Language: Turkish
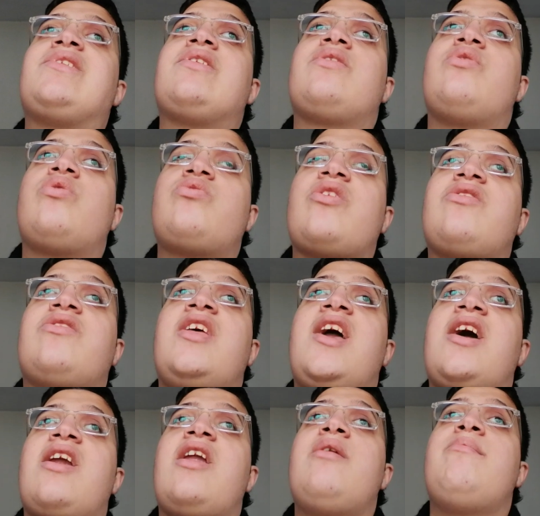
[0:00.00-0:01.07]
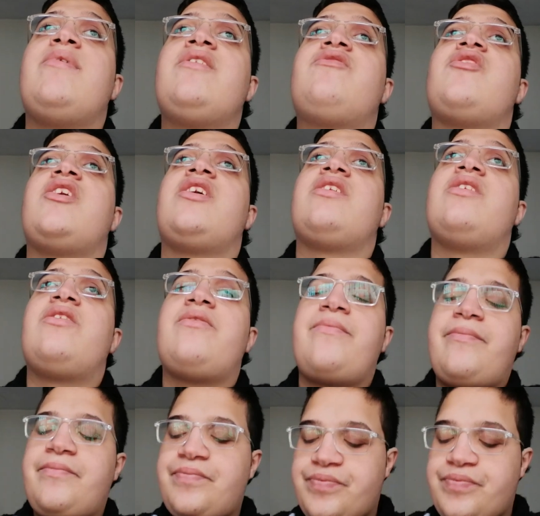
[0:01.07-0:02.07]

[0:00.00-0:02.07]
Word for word: batı noktasında yer alan bir şehirdir.